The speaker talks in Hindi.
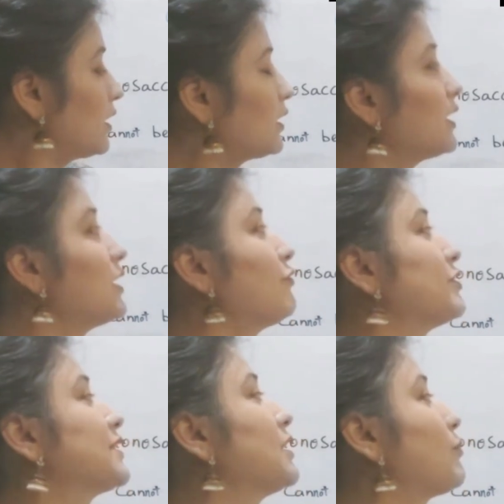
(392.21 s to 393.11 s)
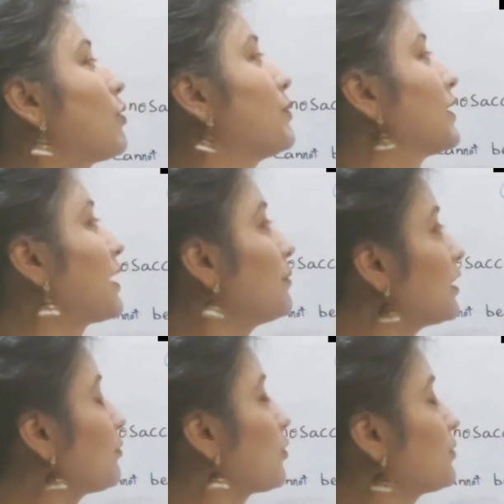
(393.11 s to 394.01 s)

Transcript: इनकी फिजिकल केमिकल